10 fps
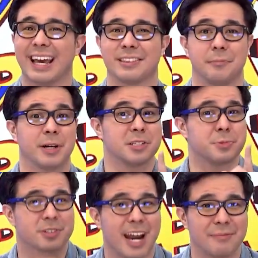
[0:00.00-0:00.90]
kaya
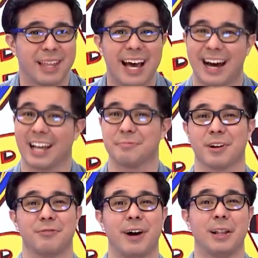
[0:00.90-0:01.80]
mag-subscribe na at
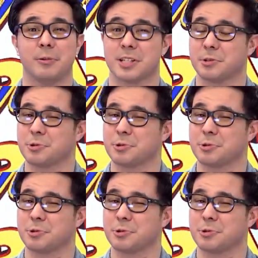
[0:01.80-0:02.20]
mag-follow sa